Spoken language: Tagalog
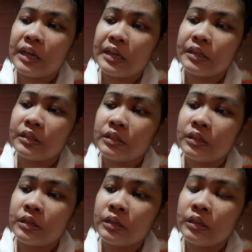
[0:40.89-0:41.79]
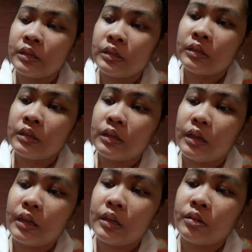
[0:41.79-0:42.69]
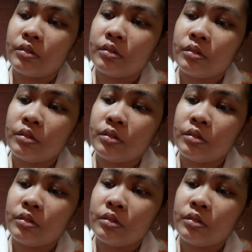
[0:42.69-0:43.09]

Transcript: guys ayan o oh.